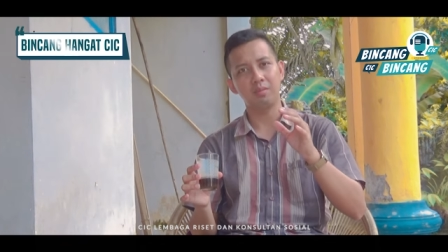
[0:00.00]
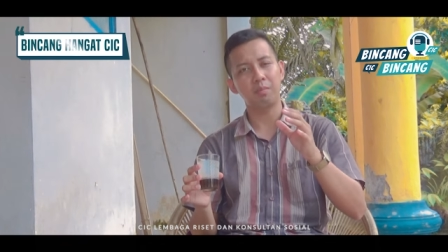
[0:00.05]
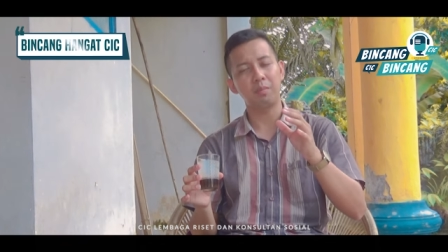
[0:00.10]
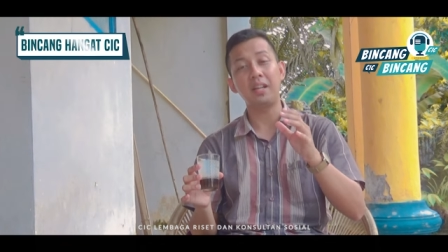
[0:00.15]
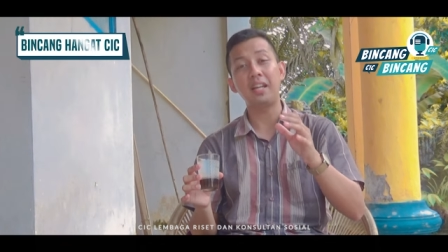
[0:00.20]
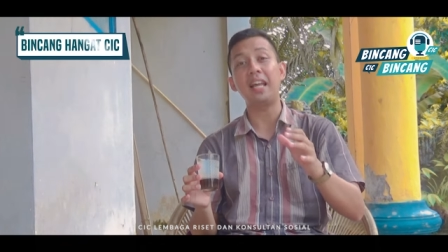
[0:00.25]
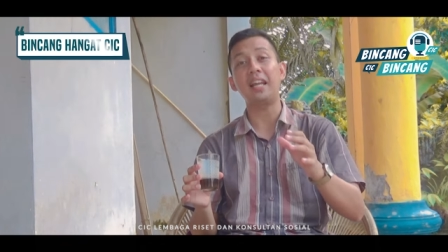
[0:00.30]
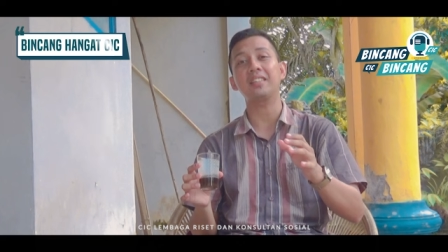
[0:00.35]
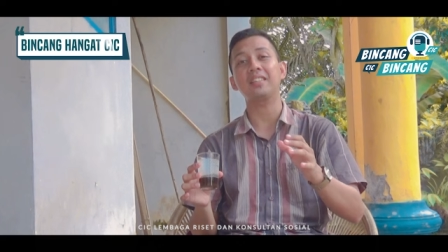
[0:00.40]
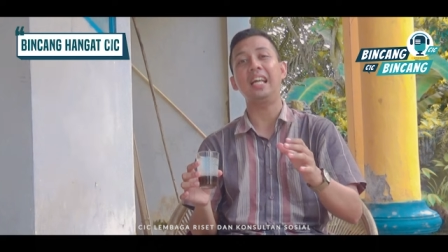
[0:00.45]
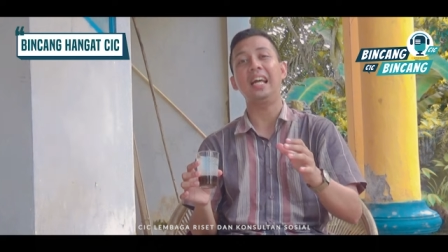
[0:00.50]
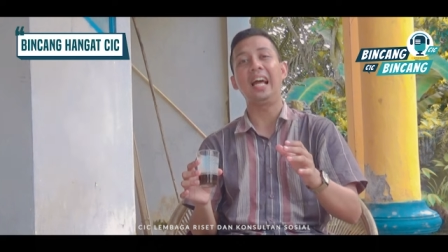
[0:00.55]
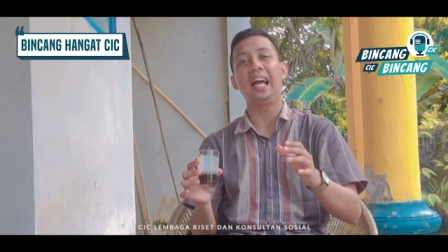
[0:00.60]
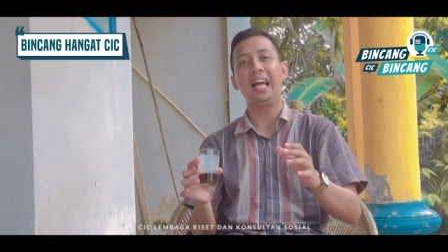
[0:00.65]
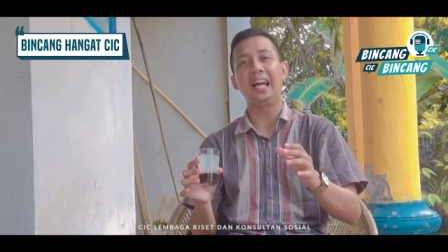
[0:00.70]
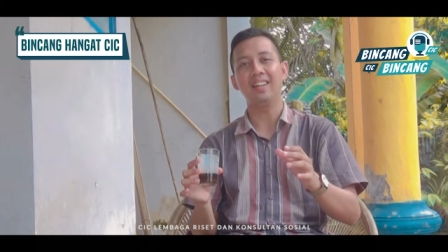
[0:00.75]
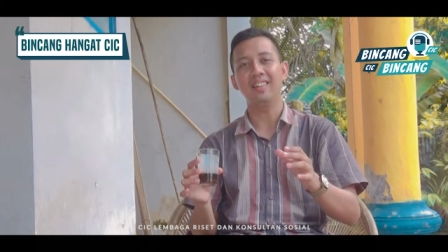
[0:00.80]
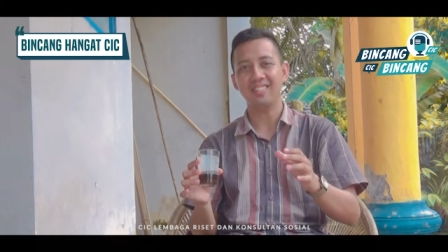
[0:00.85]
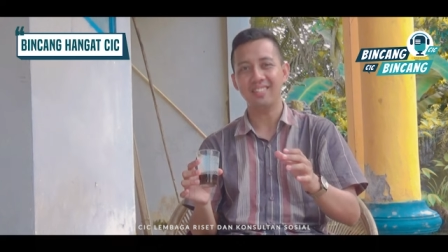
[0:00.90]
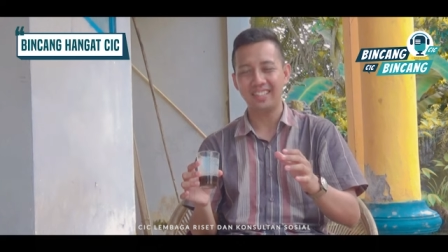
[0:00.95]

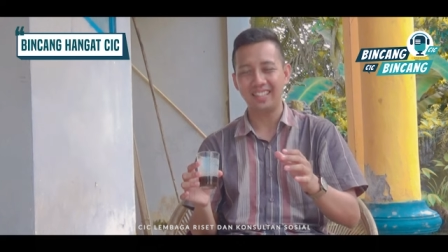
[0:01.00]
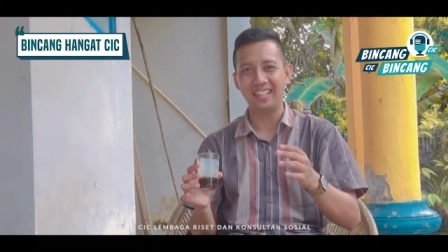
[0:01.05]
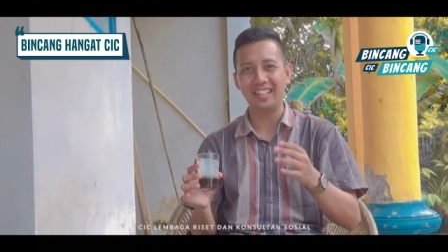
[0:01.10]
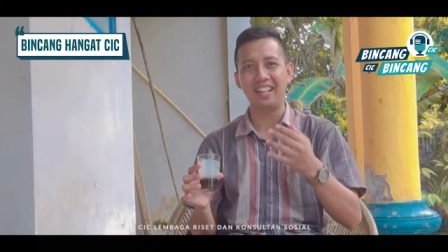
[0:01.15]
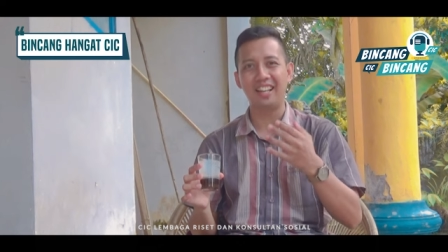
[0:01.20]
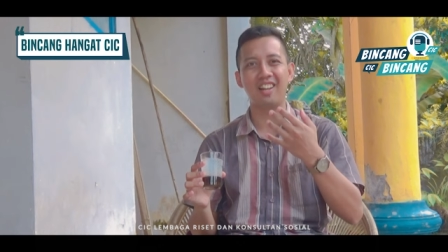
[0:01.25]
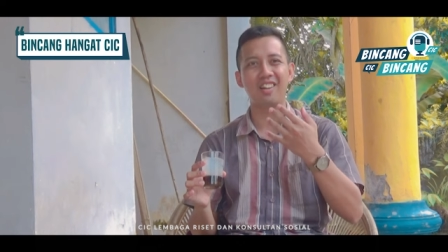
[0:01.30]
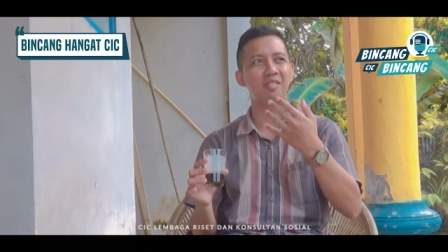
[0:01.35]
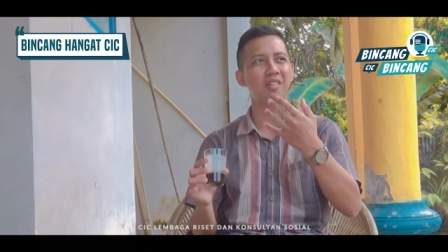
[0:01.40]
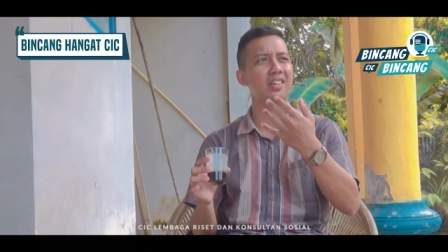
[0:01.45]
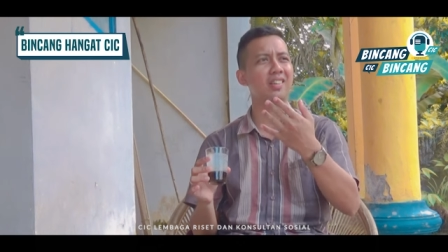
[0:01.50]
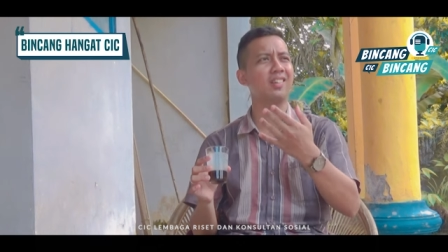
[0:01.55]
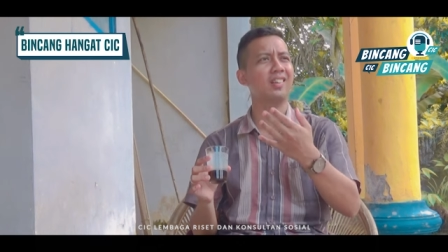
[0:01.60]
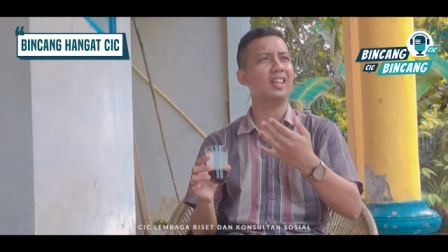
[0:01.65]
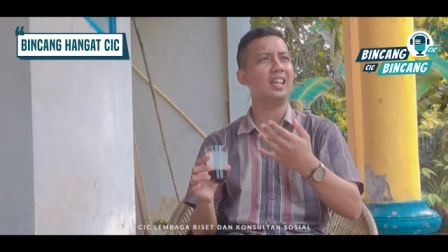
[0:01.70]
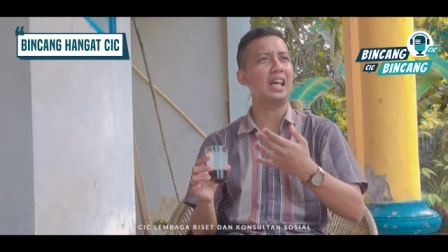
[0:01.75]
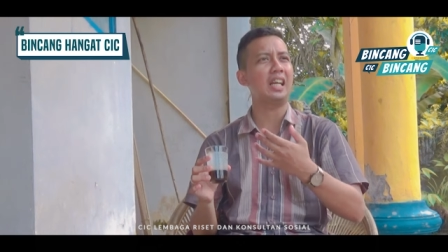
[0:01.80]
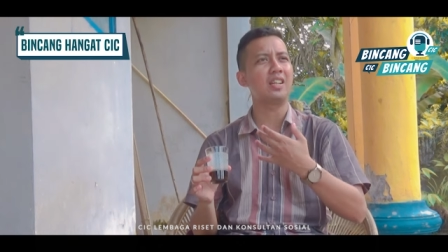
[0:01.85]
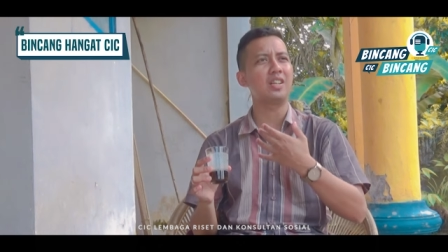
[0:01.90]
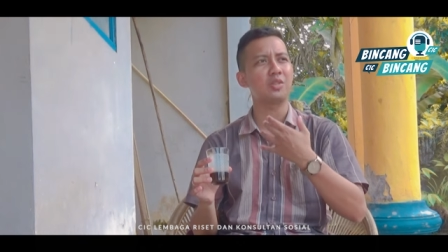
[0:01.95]
pedesaan ya dalam
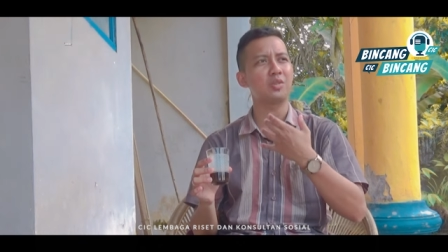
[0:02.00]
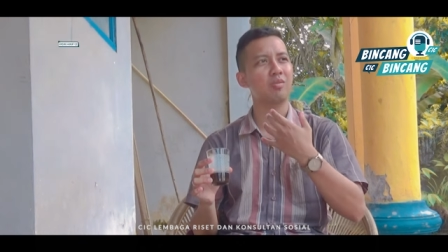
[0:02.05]
arti ada